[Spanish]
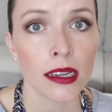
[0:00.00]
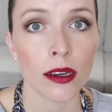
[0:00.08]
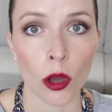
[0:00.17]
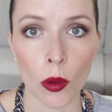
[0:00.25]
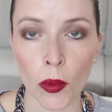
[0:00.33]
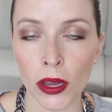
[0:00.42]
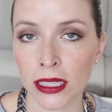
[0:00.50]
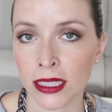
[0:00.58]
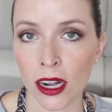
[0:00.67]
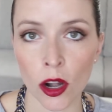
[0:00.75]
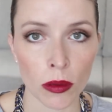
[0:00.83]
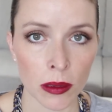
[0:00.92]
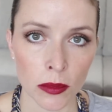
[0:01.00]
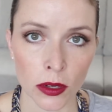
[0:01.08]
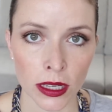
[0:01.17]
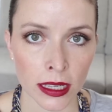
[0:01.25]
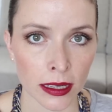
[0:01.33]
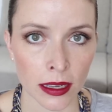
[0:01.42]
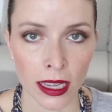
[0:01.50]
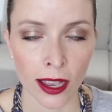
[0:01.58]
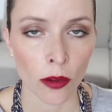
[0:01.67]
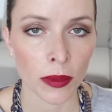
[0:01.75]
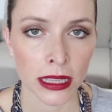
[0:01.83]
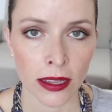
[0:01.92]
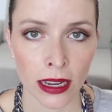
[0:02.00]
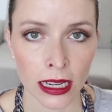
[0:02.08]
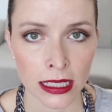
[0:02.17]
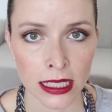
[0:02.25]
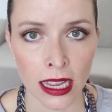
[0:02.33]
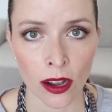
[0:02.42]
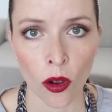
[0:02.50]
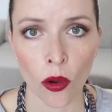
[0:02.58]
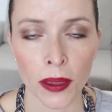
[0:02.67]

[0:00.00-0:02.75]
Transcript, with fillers: lo que pueden hacer es lo mismo que, comentaba recién o